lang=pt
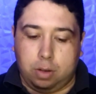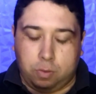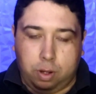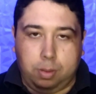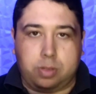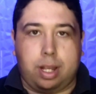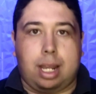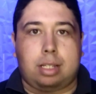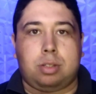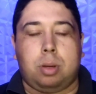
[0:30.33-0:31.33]
Vamos
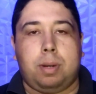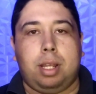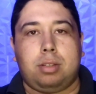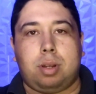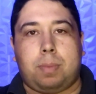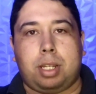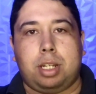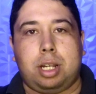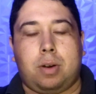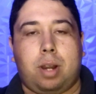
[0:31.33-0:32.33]
falar sobre isso a
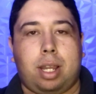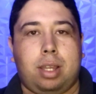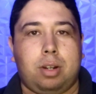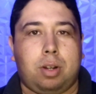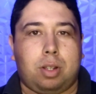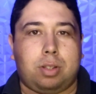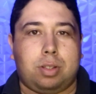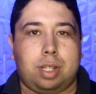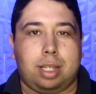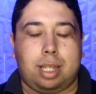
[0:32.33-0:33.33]
partir de agora aqui no nosso
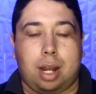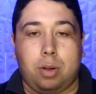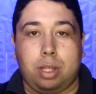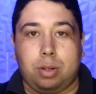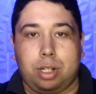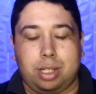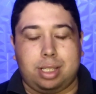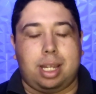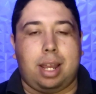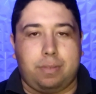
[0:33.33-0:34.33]
Central, então te
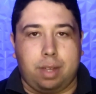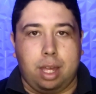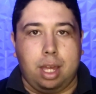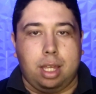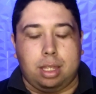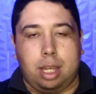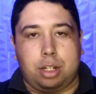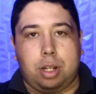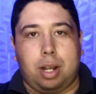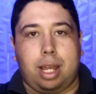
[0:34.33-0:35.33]
inscreve,
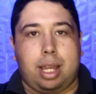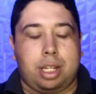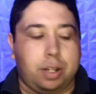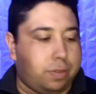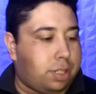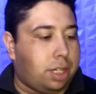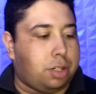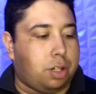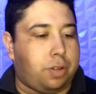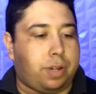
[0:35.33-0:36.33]
deixa teu like, ativa o sininho
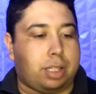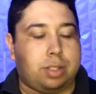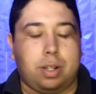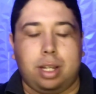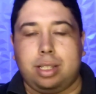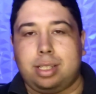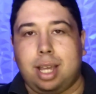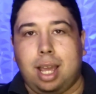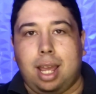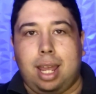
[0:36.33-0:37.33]
de notificações
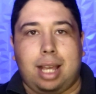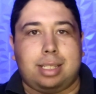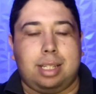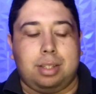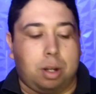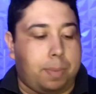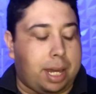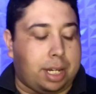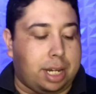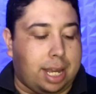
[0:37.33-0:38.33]
e assim tu não
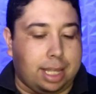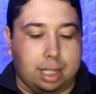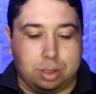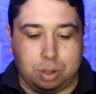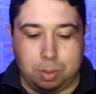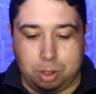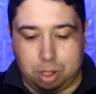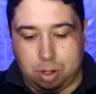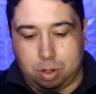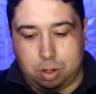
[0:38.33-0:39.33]
perde nada sobre o
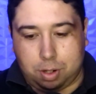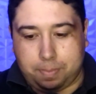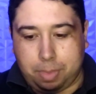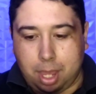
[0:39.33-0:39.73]
tricolor.